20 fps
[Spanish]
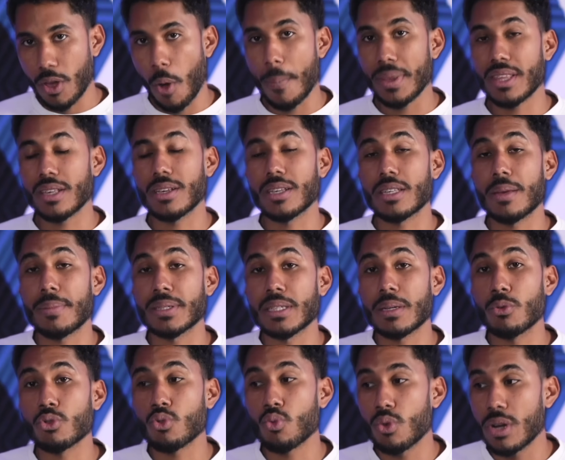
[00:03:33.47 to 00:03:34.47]
aumentes esa masa
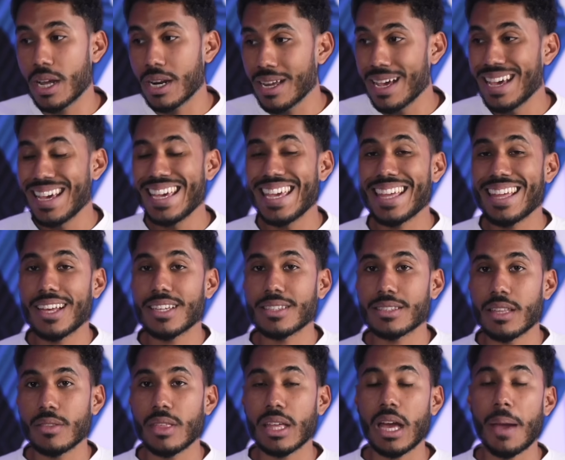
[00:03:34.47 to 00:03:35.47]
muscular y que
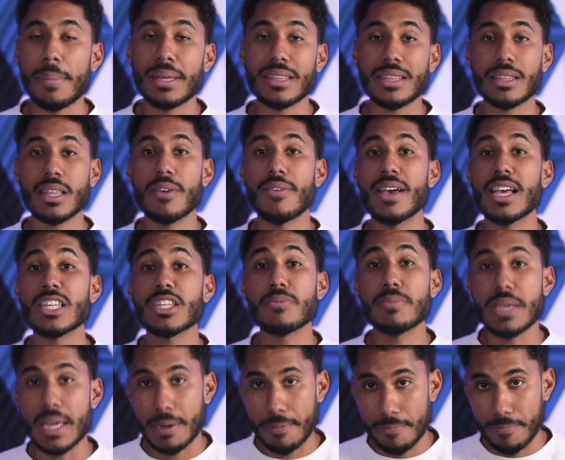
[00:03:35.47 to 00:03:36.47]
estéticamente te veas
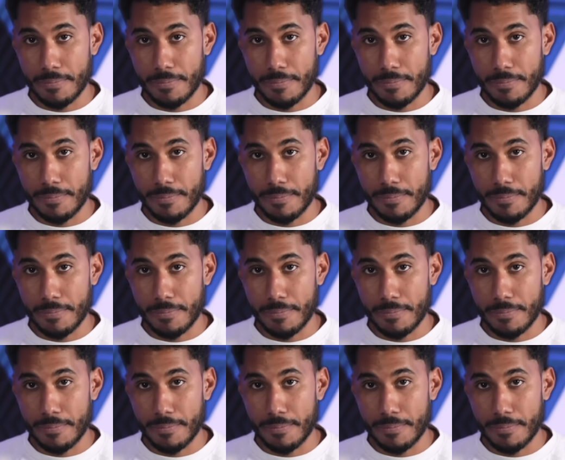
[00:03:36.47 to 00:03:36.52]
bien.